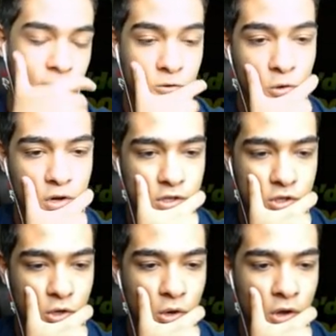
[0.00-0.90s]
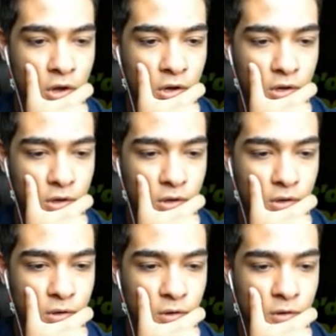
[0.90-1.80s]
Çok az çıkıyor ya.
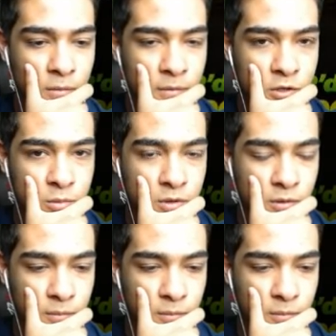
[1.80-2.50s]
15 bin.